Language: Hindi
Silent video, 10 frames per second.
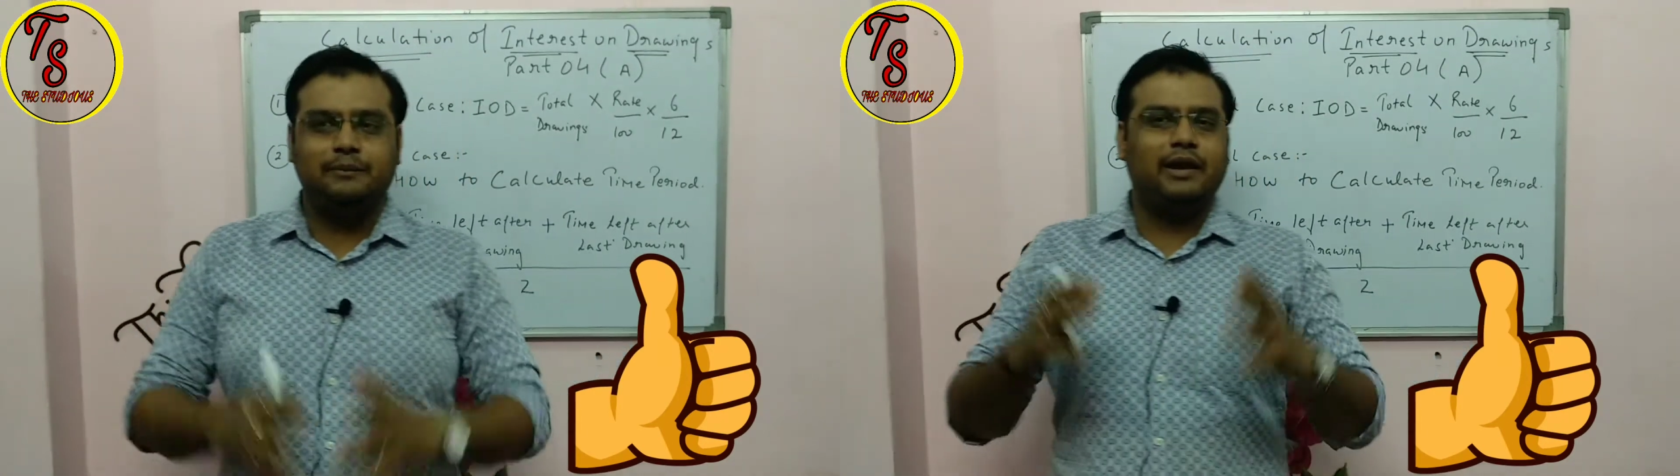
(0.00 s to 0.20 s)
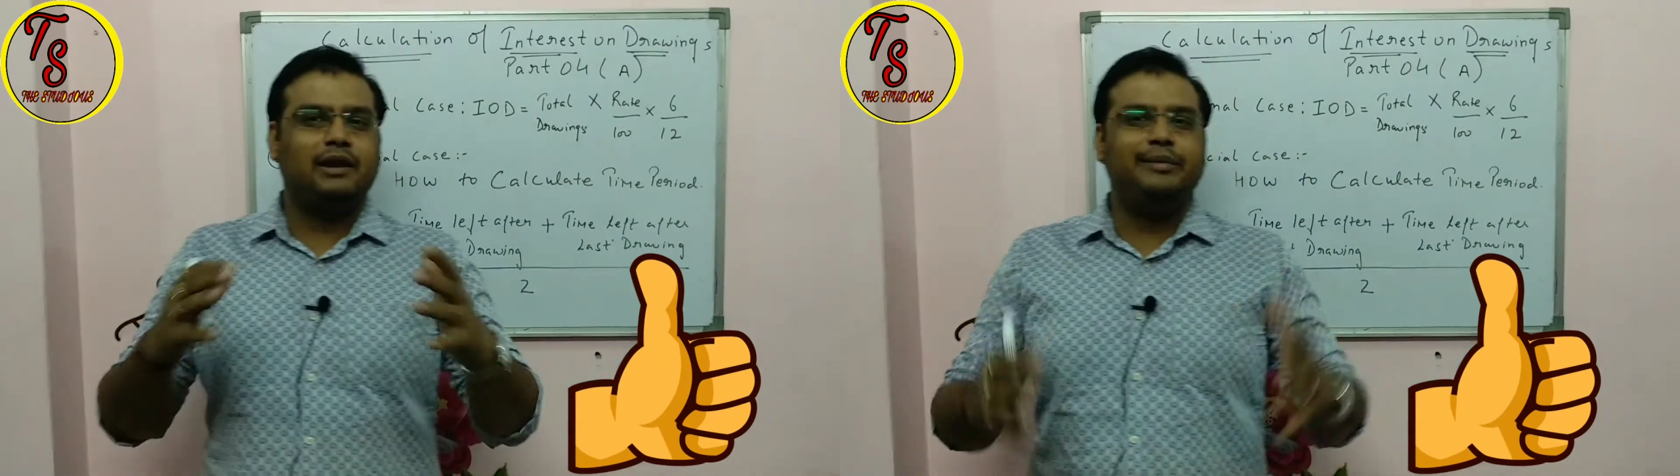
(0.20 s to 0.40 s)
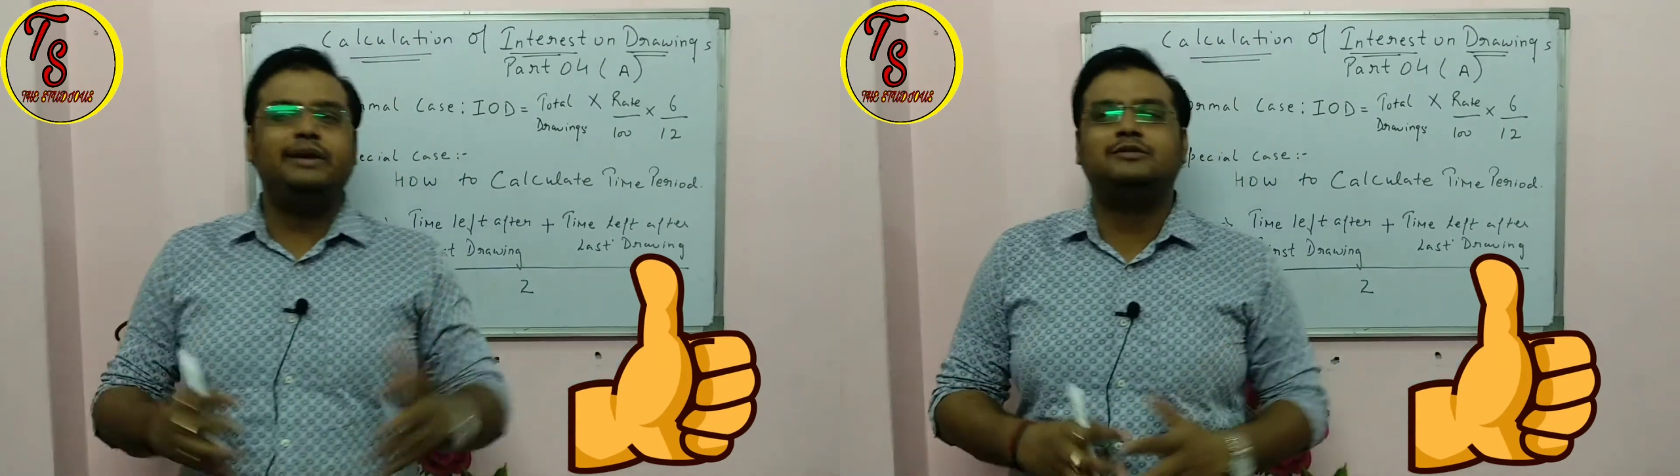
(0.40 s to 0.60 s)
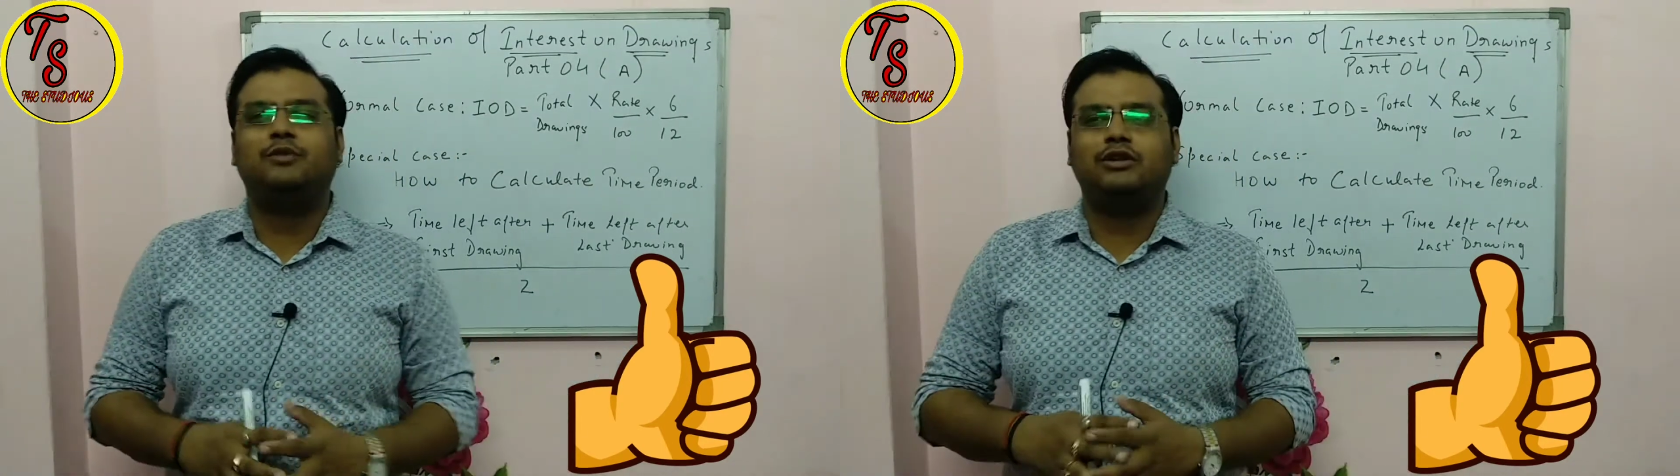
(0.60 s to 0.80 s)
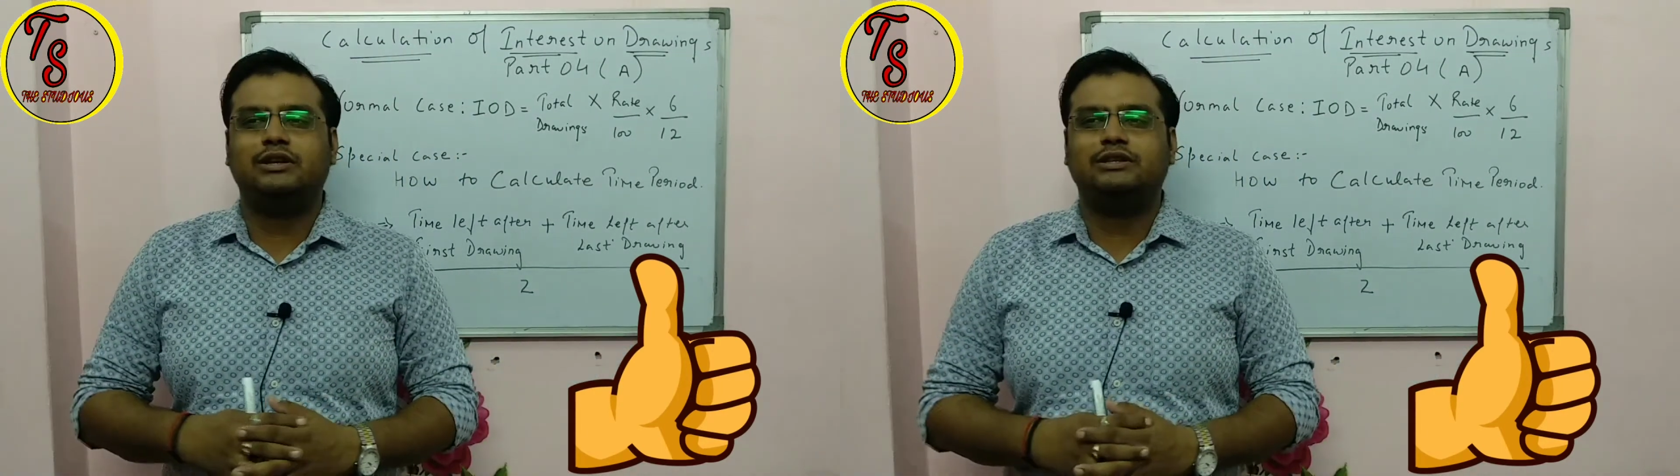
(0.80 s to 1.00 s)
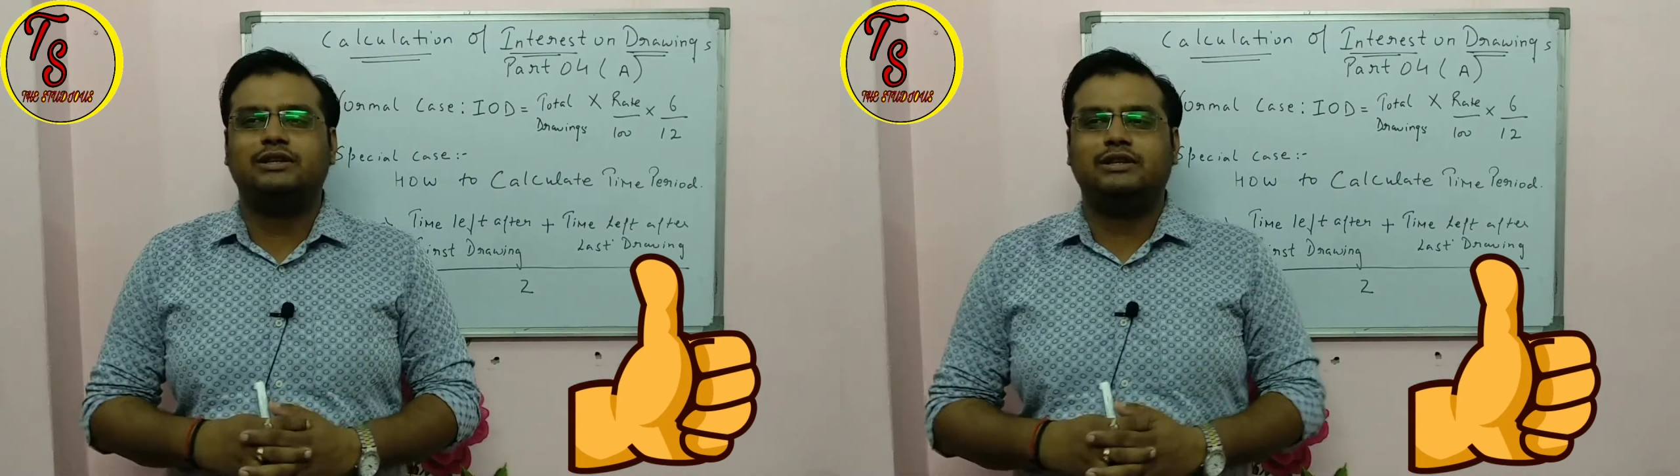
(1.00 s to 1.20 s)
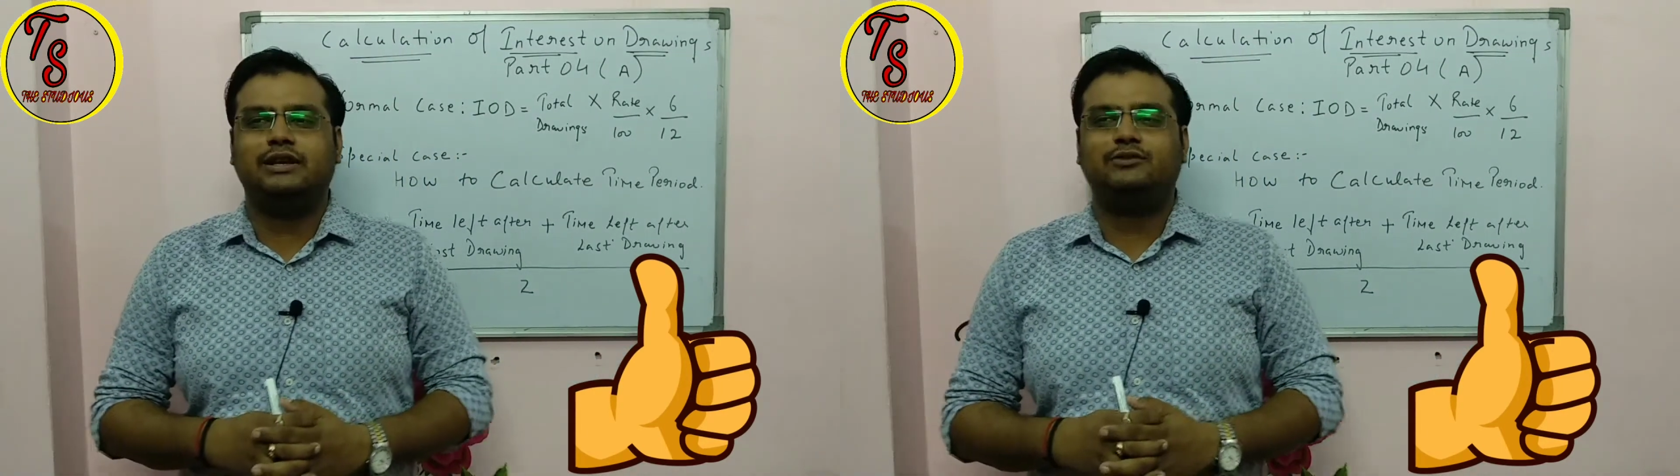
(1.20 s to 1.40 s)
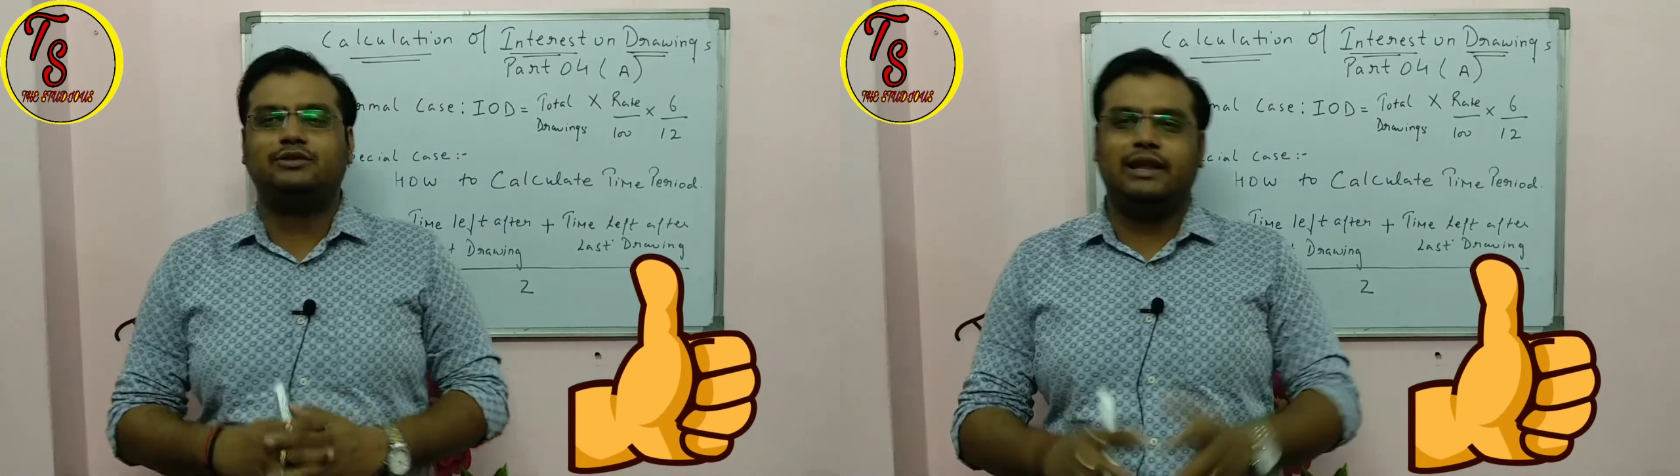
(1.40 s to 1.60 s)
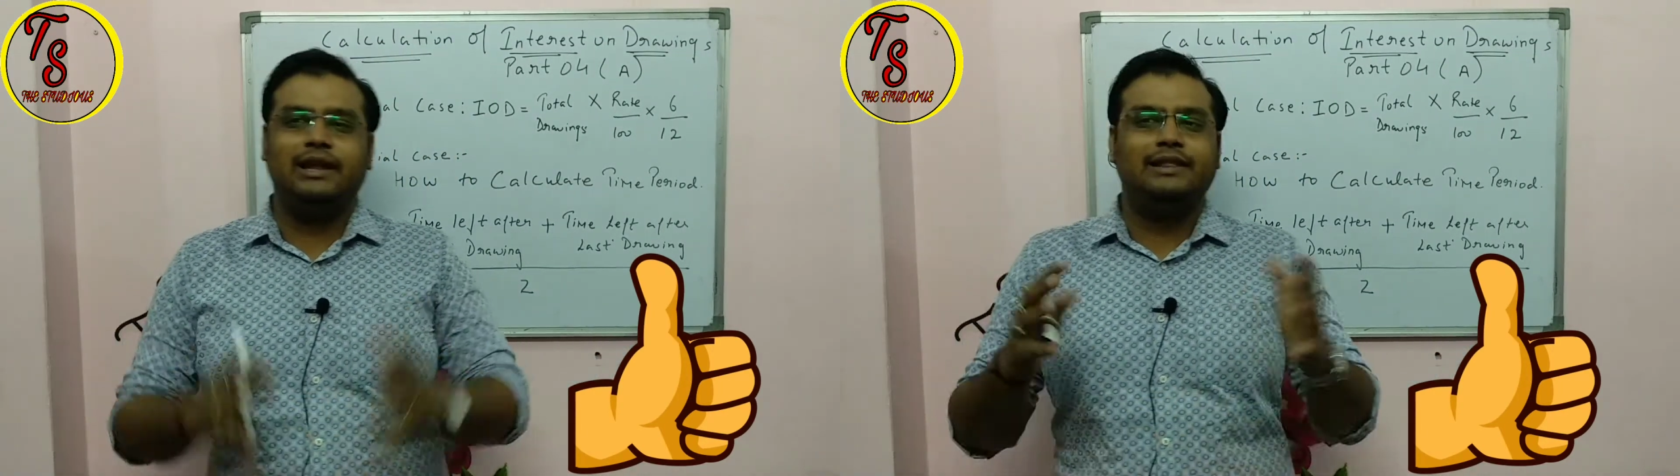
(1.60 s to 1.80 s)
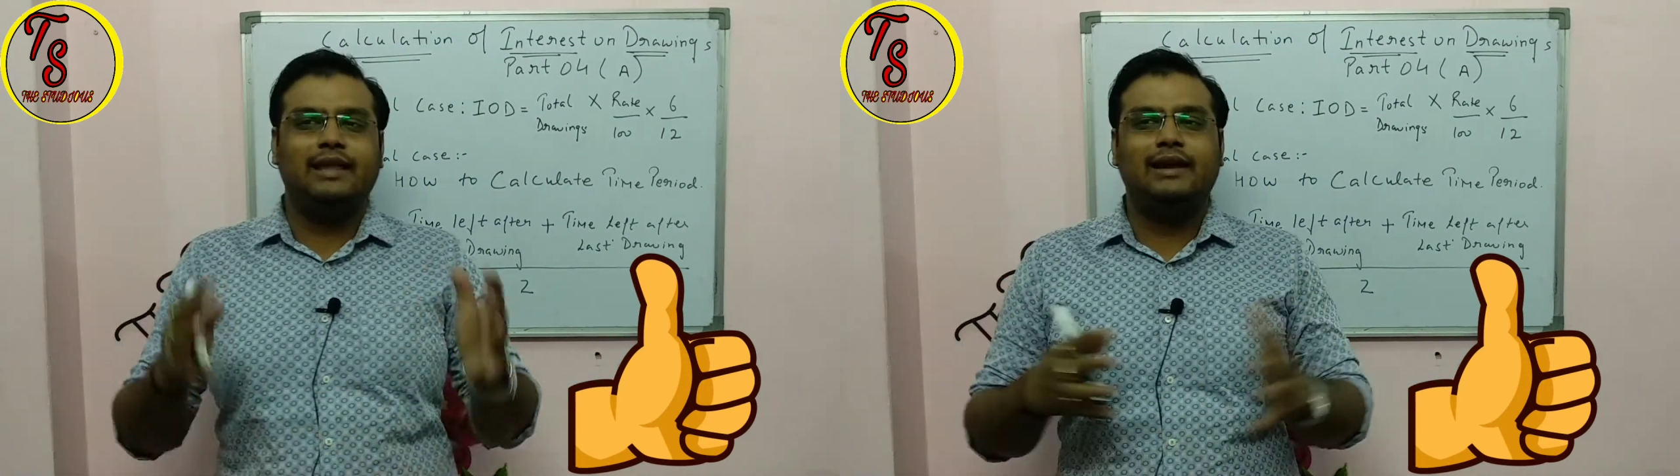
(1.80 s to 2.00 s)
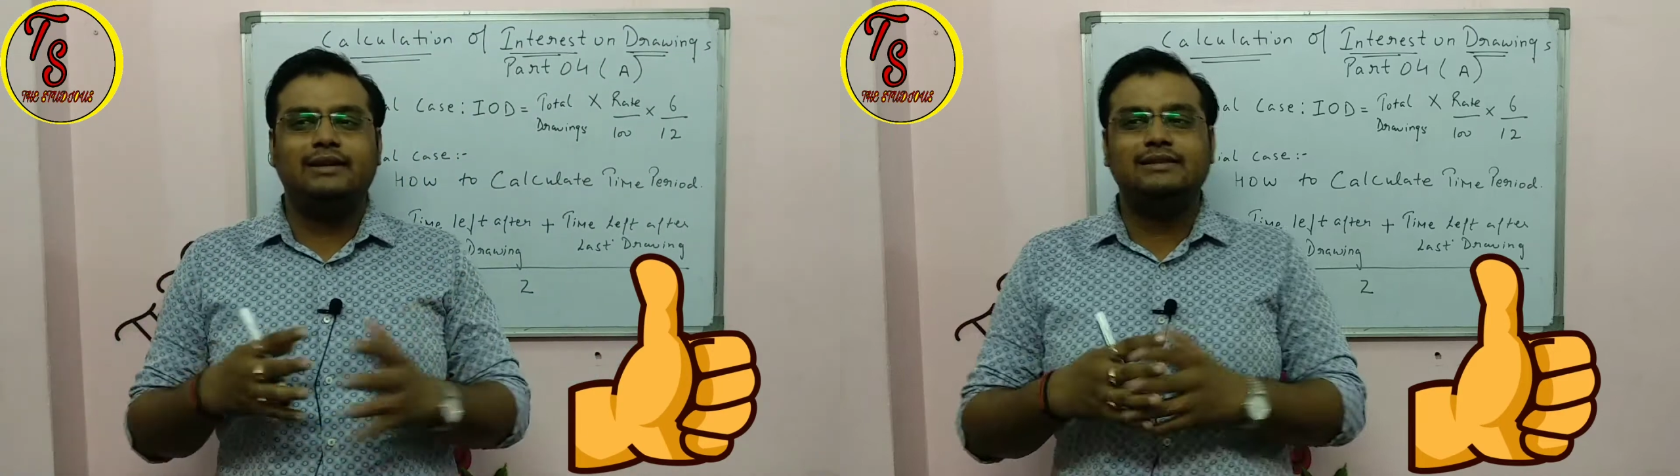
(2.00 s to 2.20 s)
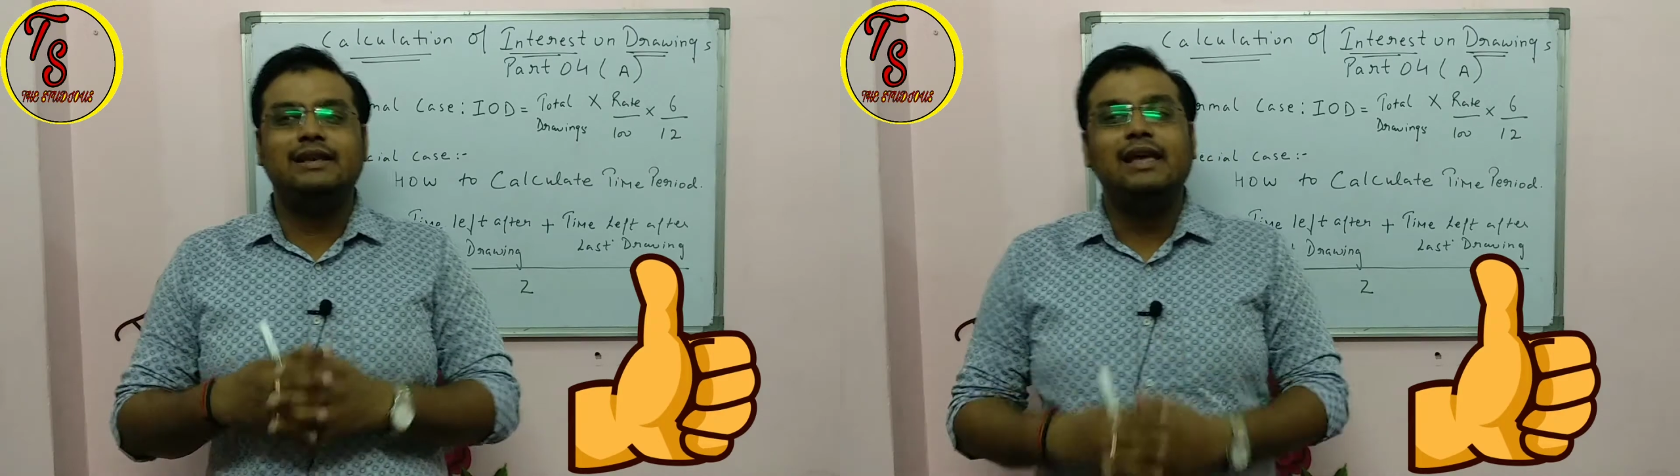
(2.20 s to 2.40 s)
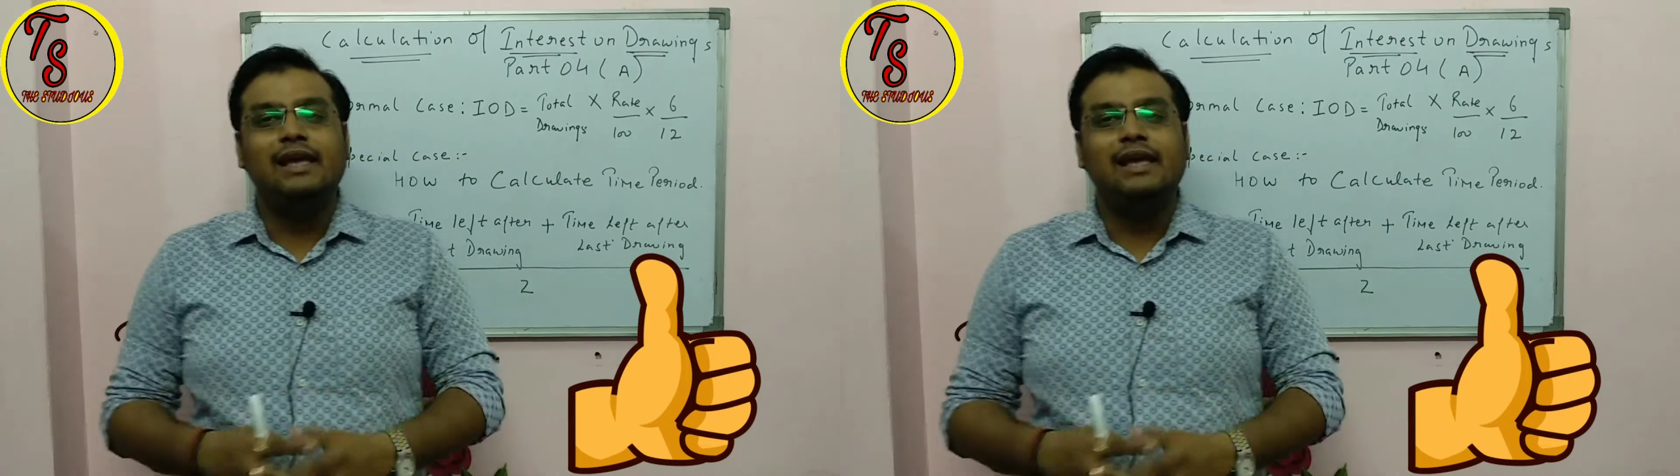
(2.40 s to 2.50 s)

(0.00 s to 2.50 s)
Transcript: आपके कमेंट्स बहुत अच्छे थे उसके लिए थैंक्स